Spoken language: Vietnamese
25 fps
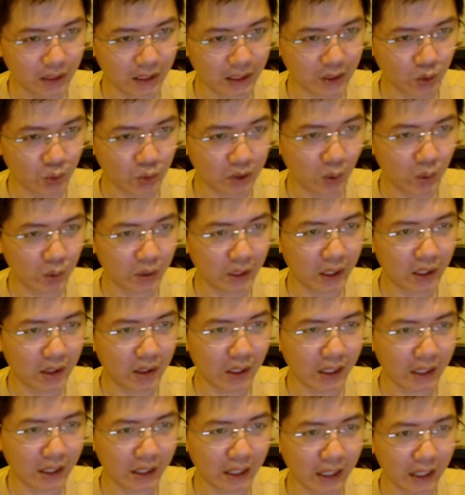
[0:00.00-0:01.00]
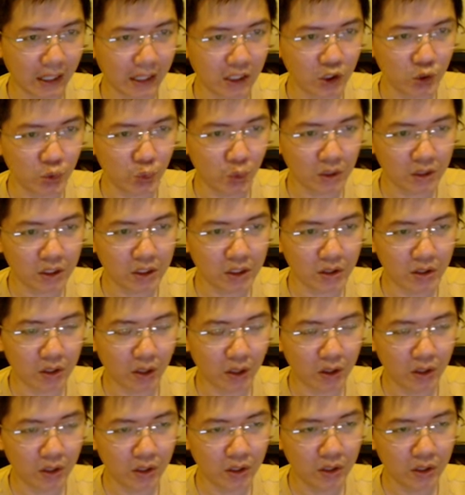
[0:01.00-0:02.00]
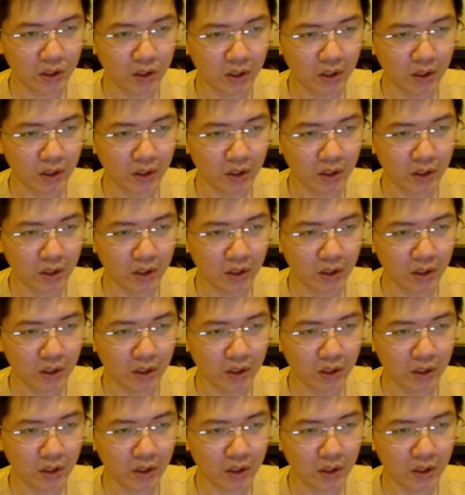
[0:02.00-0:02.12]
thành tố đầu tiên là cái xuống trước đó